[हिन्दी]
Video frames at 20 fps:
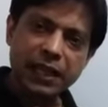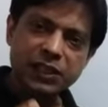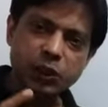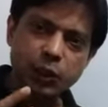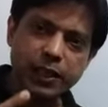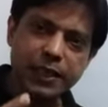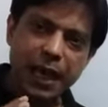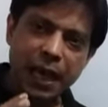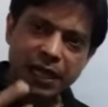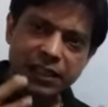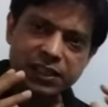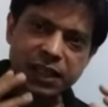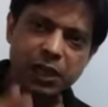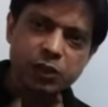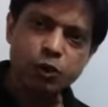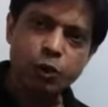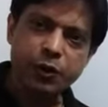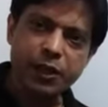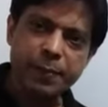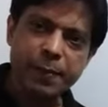एक्चुअली आज
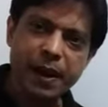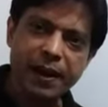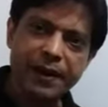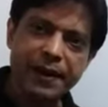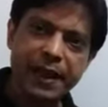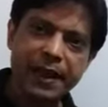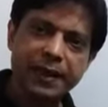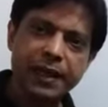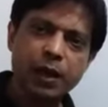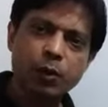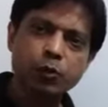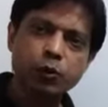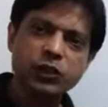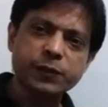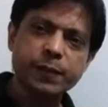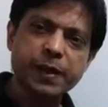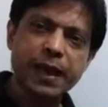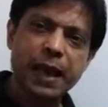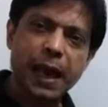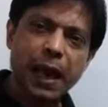का जो डिमांड है ना
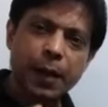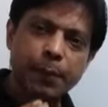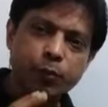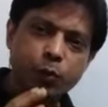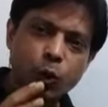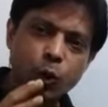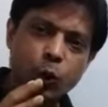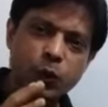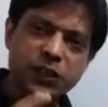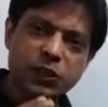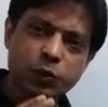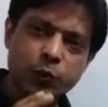उसमें आपको